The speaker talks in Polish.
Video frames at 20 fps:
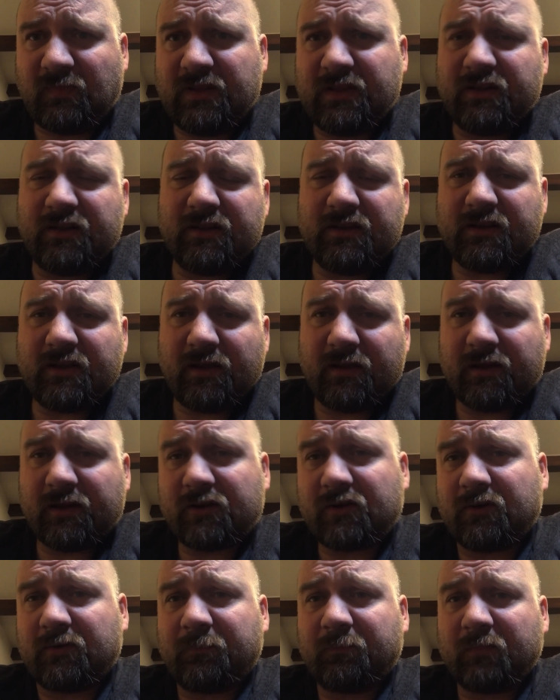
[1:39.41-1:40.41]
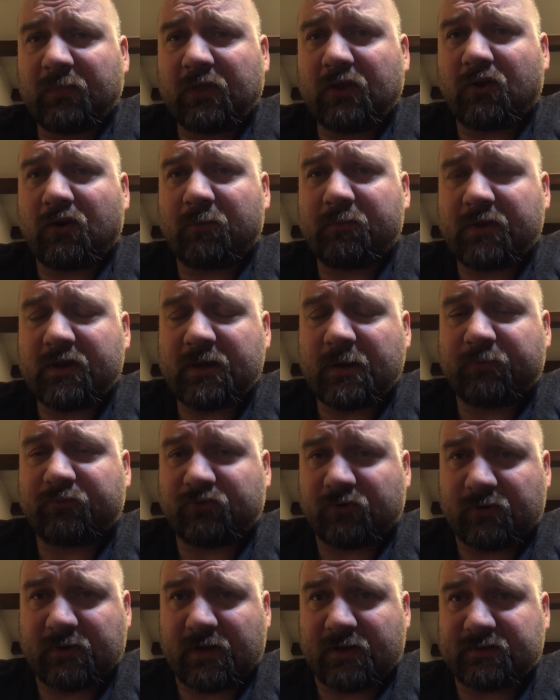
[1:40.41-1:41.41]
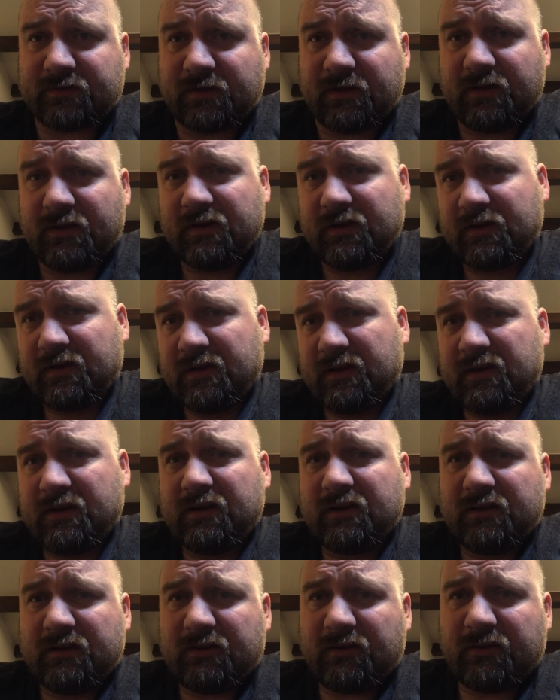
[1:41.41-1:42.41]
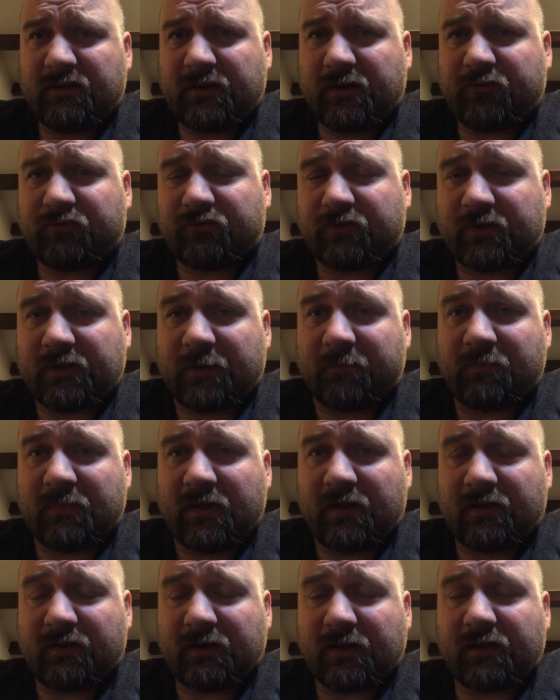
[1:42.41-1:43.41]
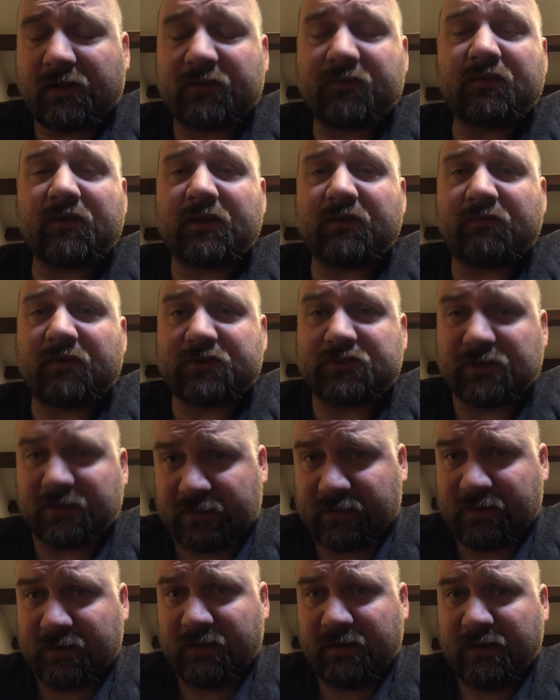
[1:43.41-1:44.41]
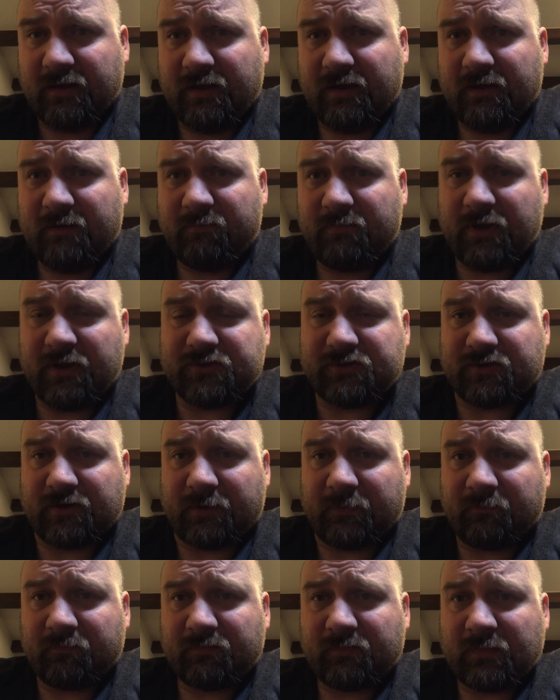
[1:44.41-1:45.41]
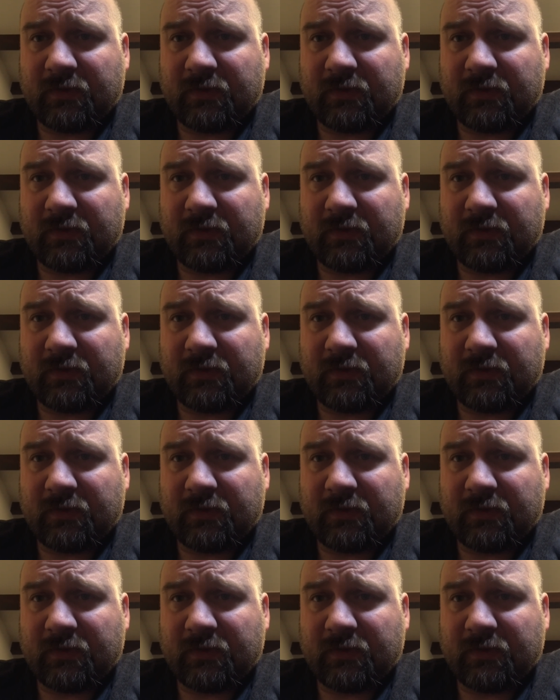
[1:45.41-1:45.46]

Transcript: jedynie jako dorobienie przy okazji, no i jeszcze tam na tak zwane waciki będzie.